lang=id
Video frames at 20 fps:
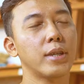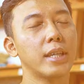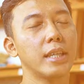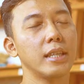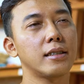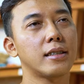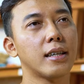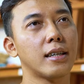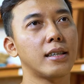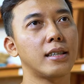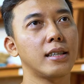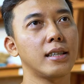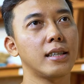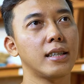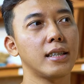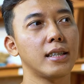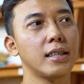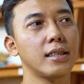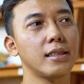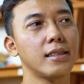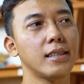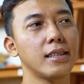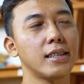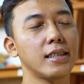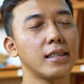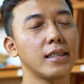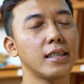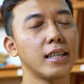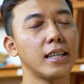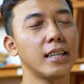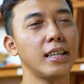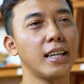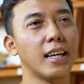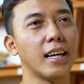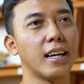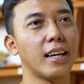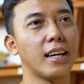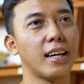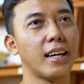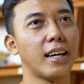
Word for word: mungkin jadi ini ya,